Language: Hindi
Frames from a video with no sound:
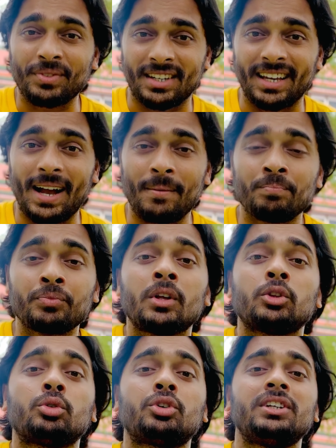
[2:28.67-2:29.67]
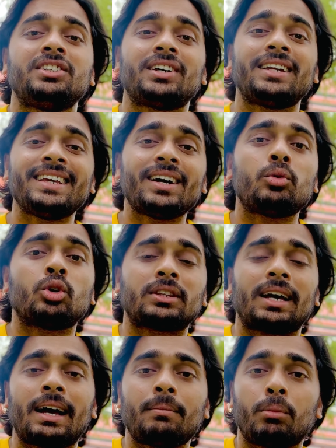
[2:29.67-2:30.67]
ठीक है तो रीज़न ये
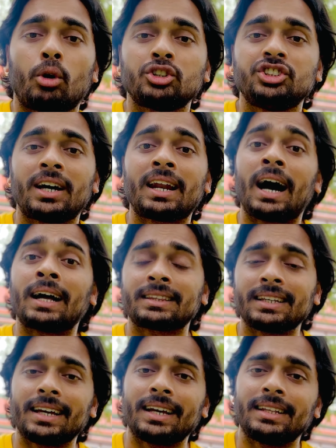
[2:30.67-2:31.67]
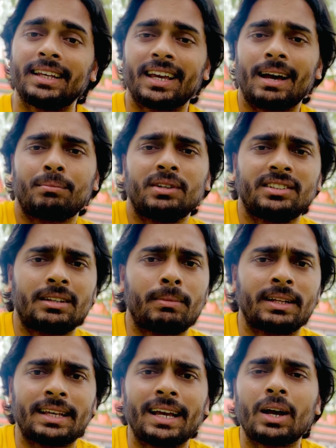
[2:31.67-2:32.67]
होता है बहुत जन आते हैं देखिए हम रीज़न
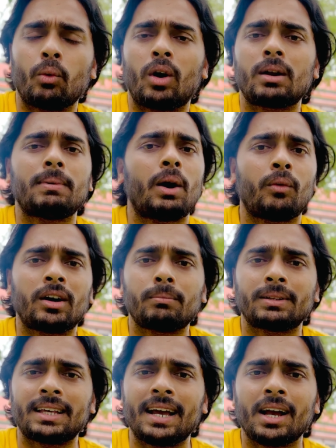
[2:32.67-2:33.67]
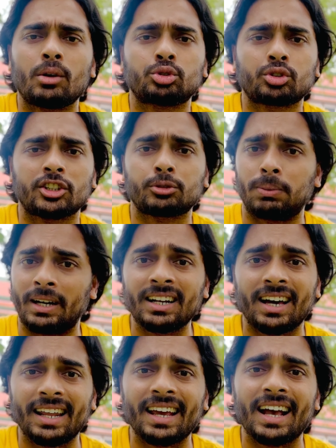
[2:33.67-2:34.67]
बताएंगे वन बाय वन बताएंगे उसको एक्सप्लेन
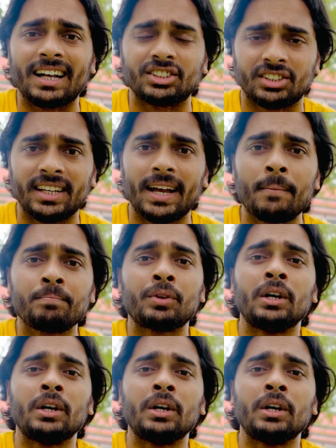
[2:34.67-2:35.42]
करेंगे आज ठीक है